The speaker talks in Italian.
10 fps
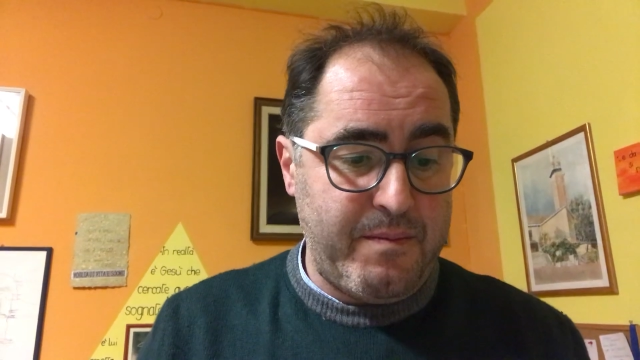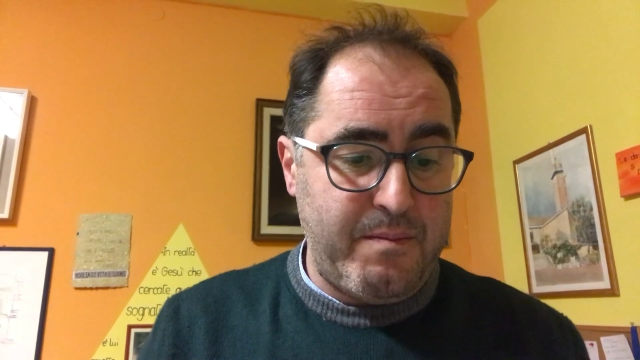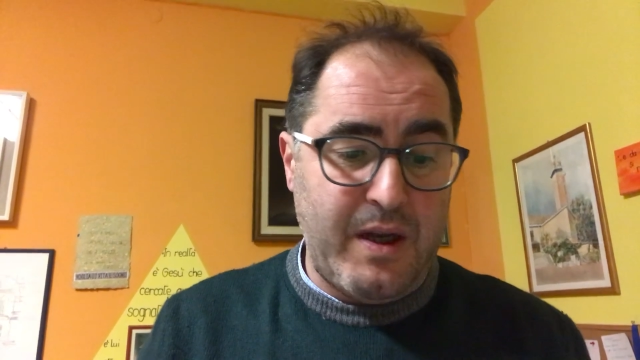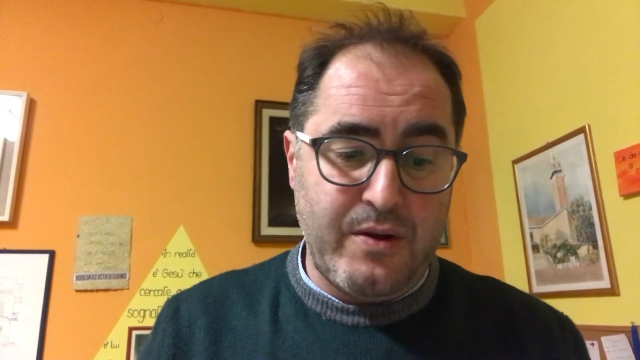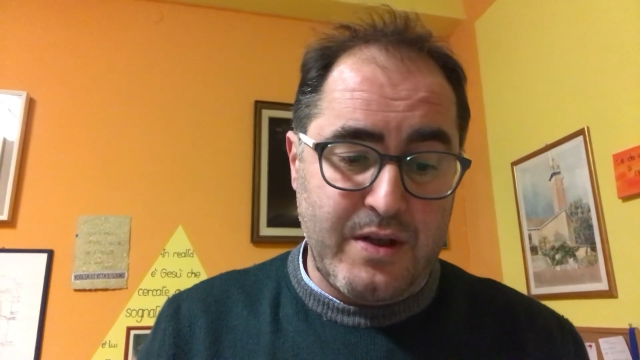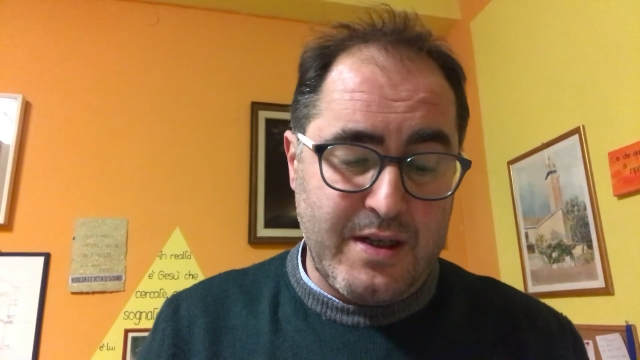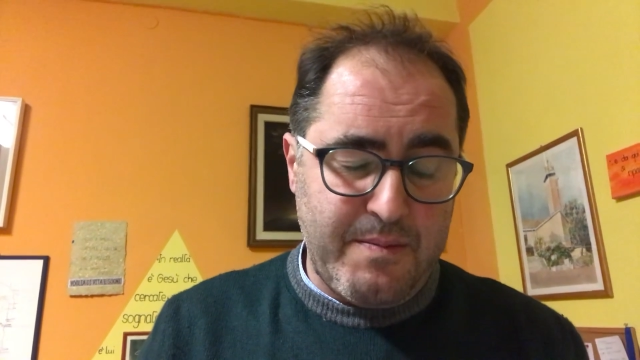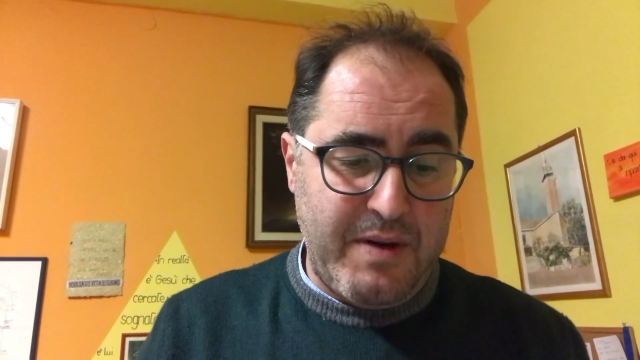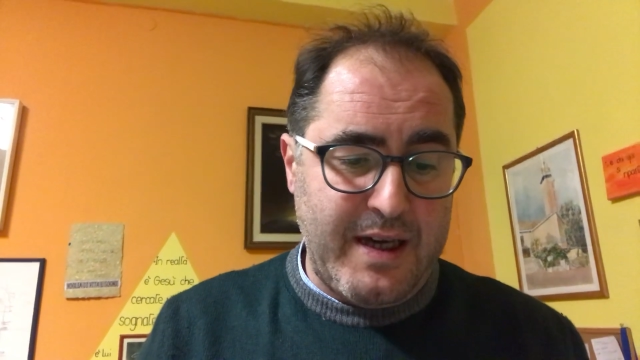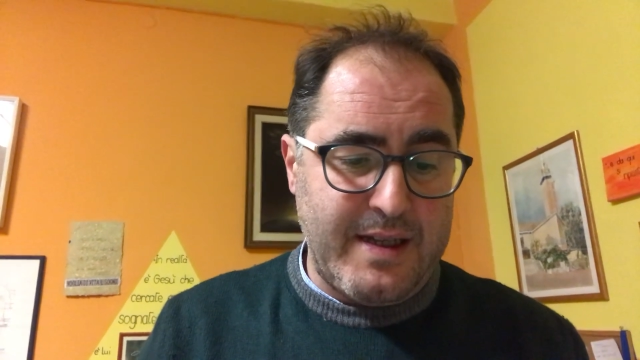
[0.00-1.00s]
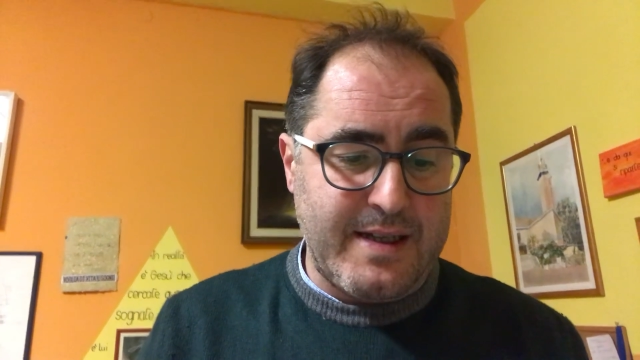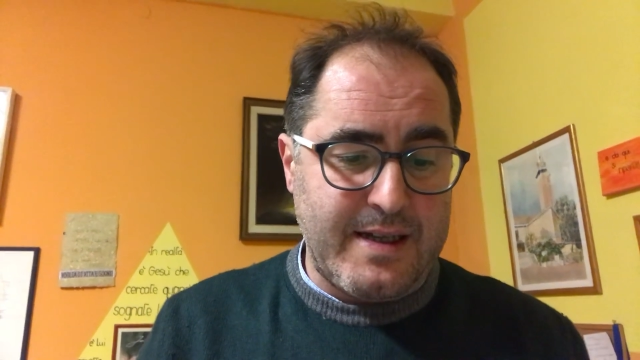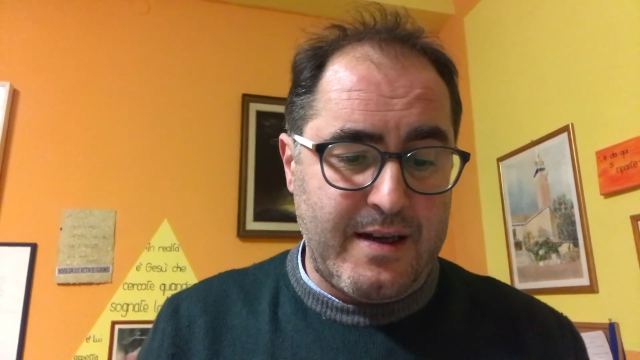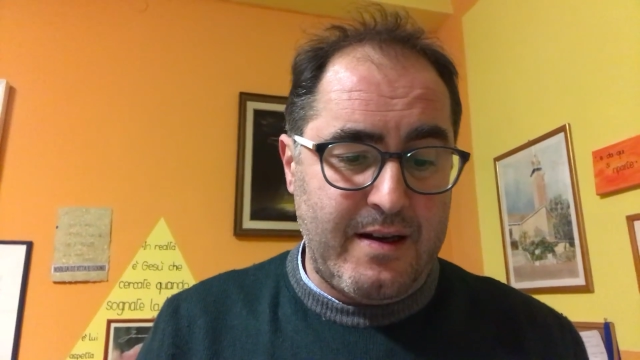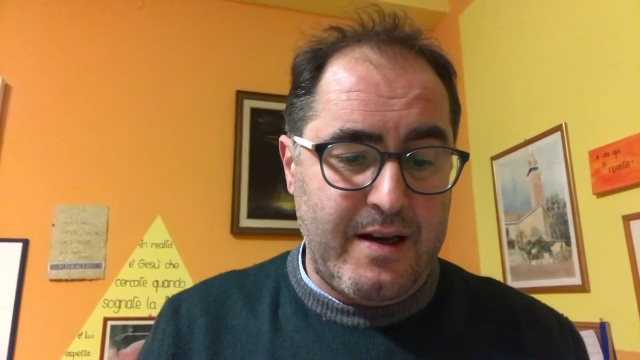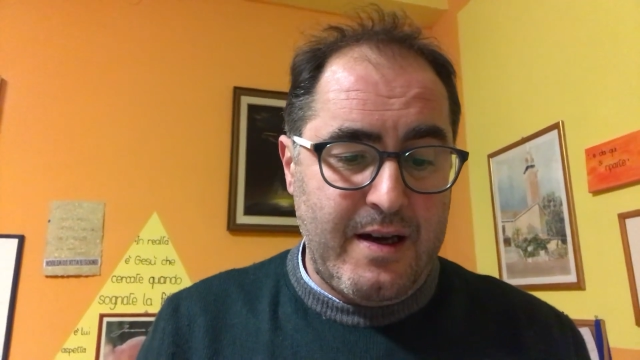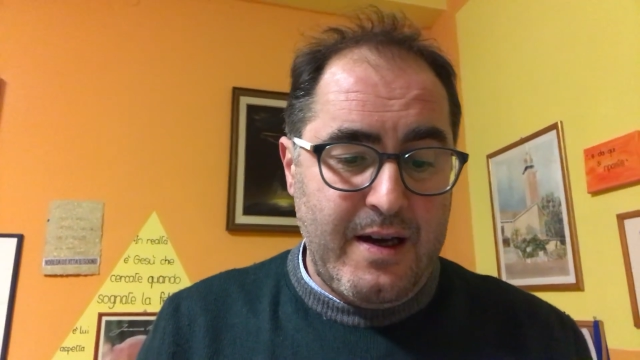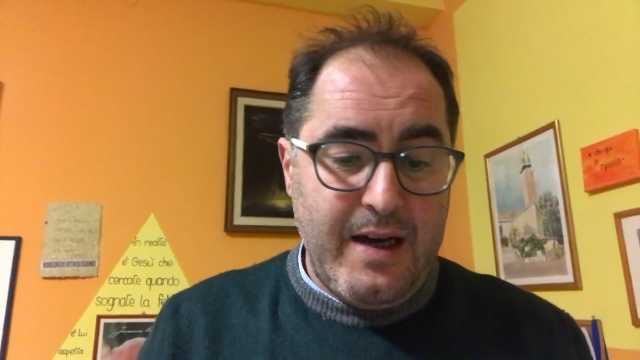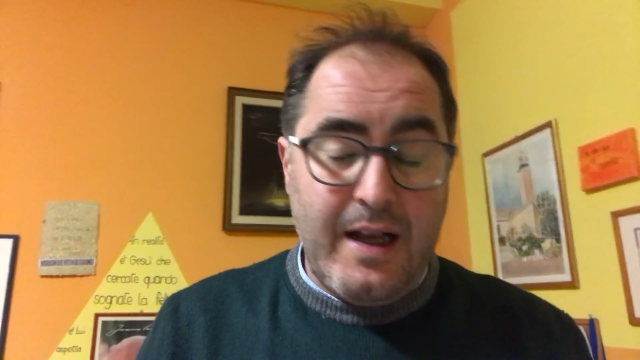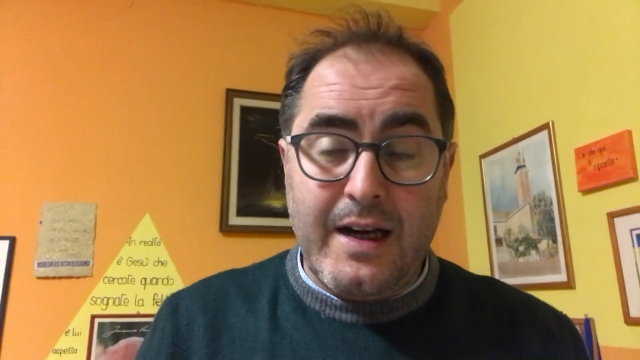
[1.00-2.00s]
pieno di sapienza,
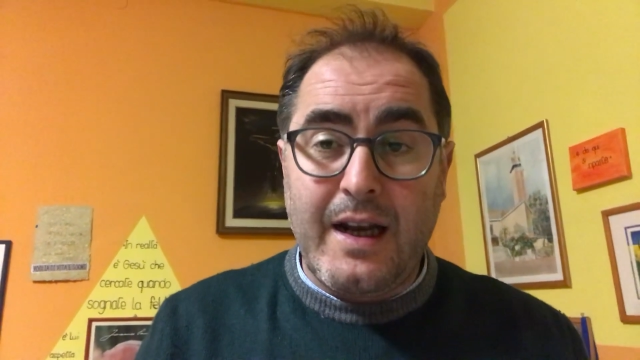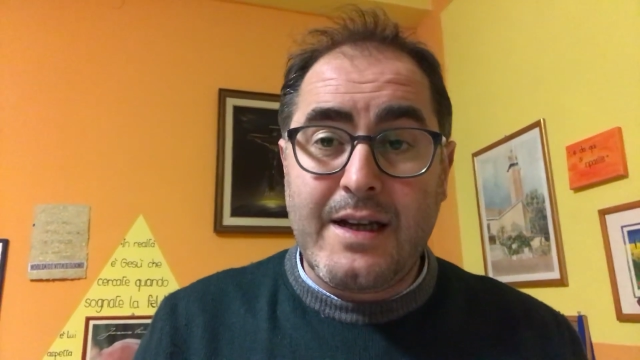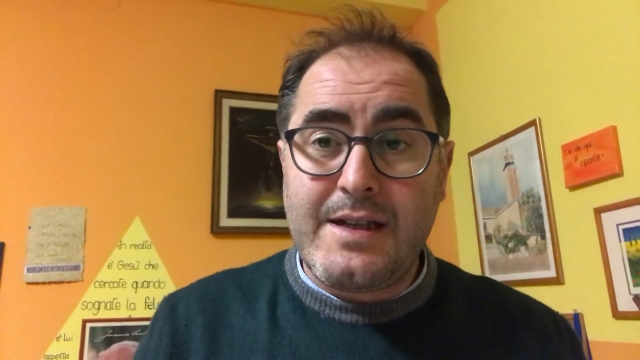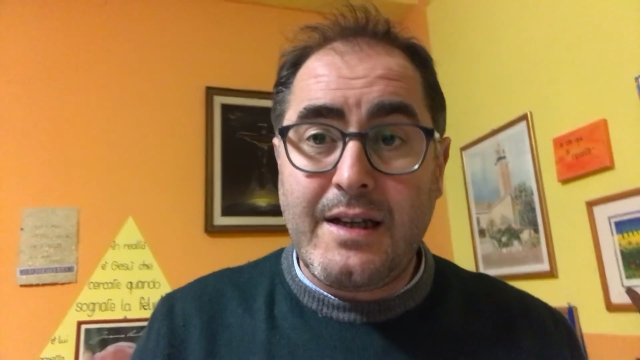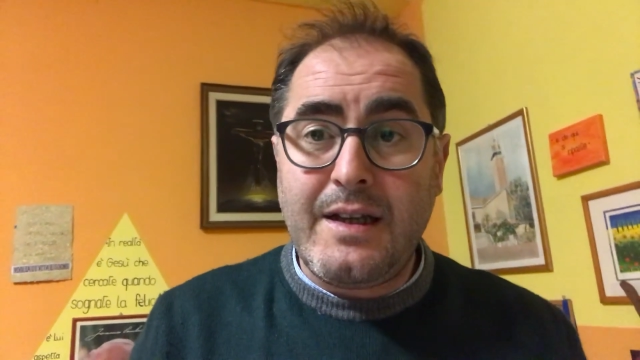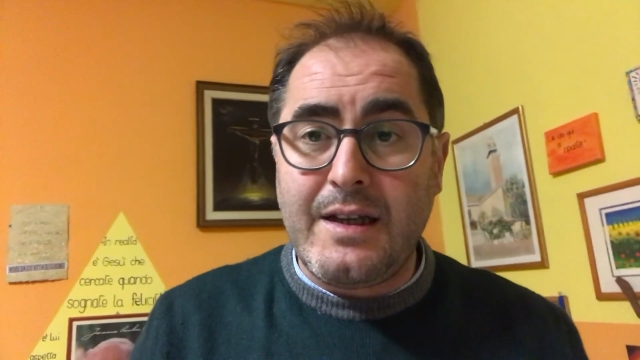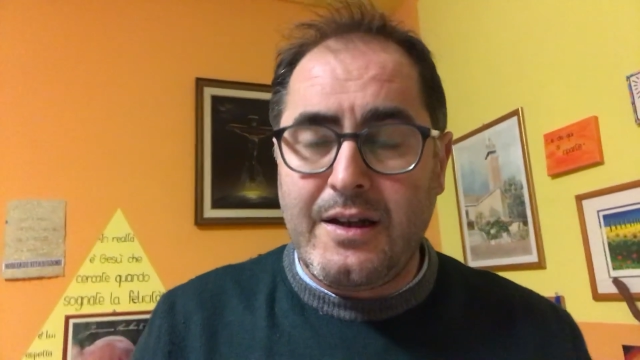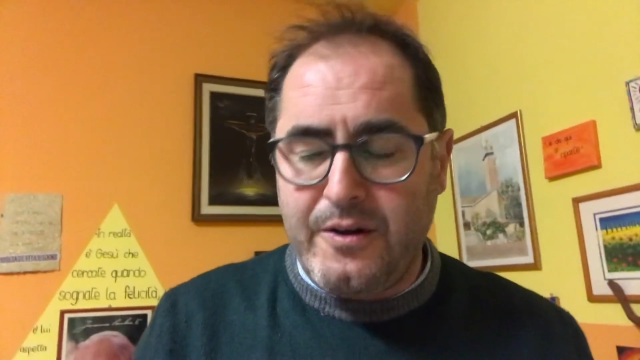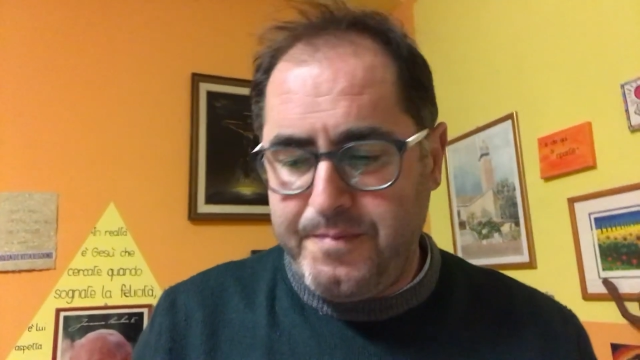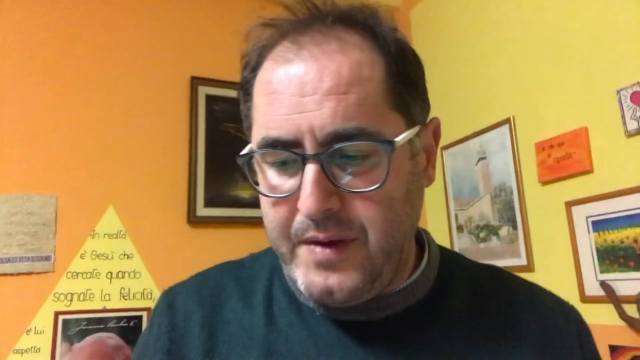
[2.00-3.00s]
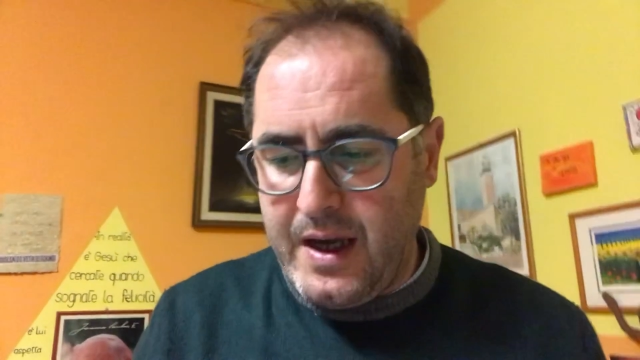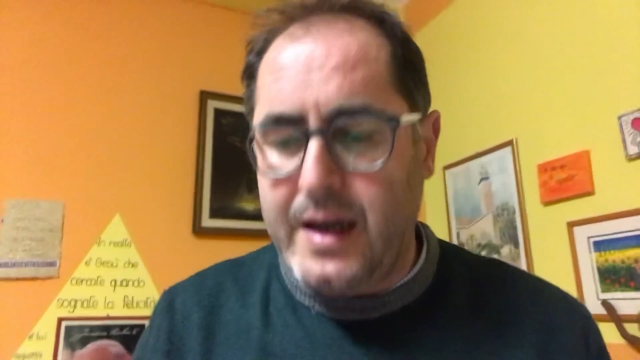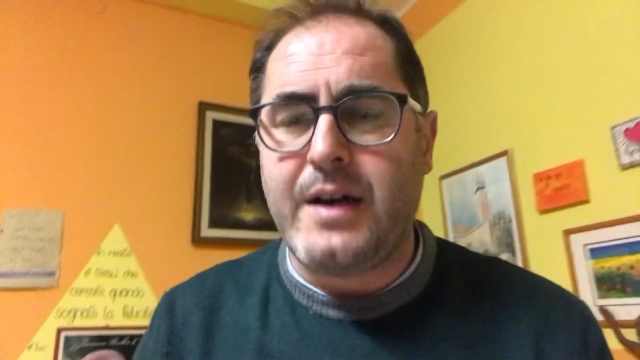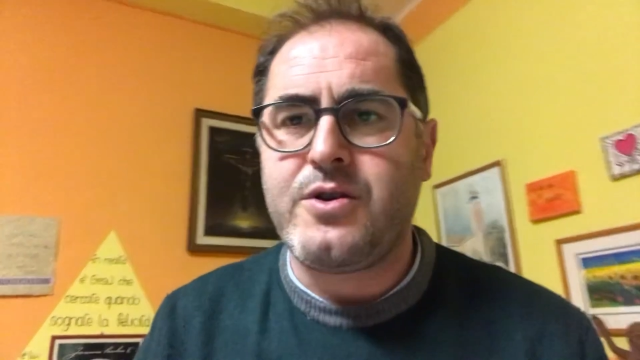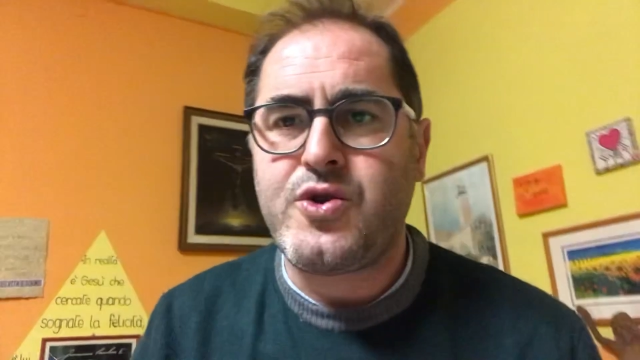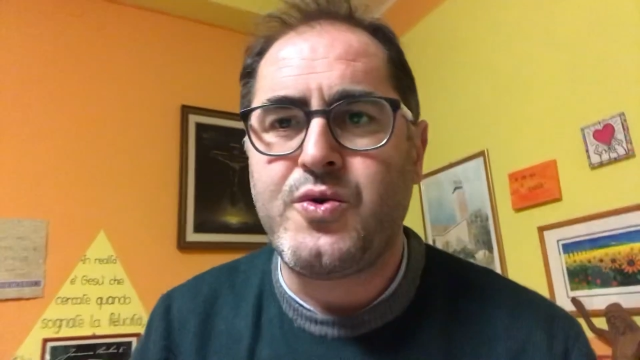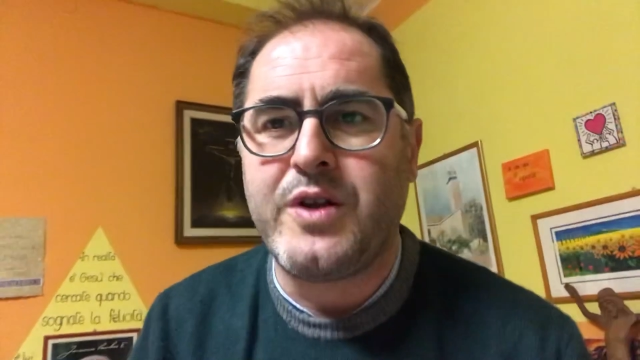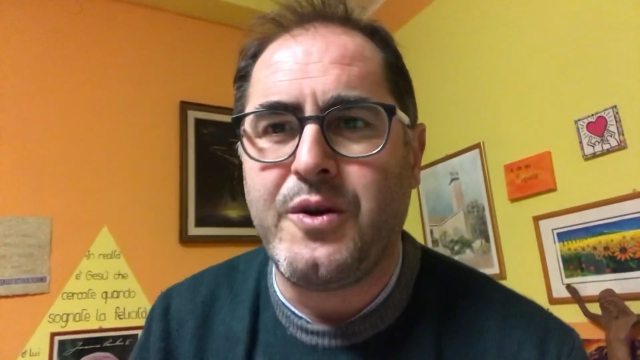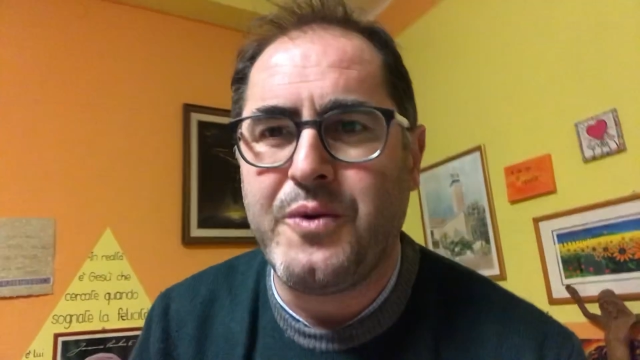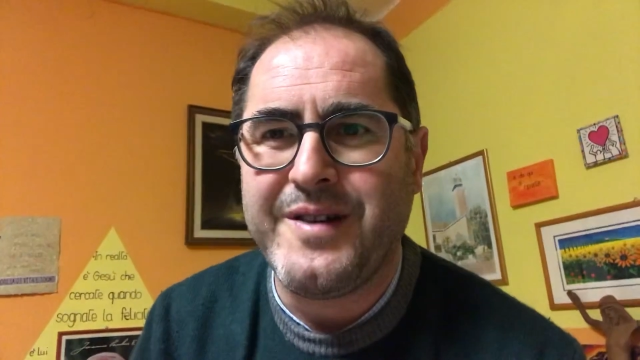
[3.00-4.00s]
e la grazia di Dio era su
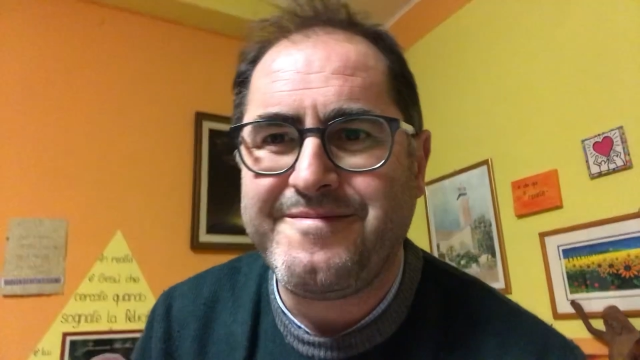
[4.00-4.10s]
di lui.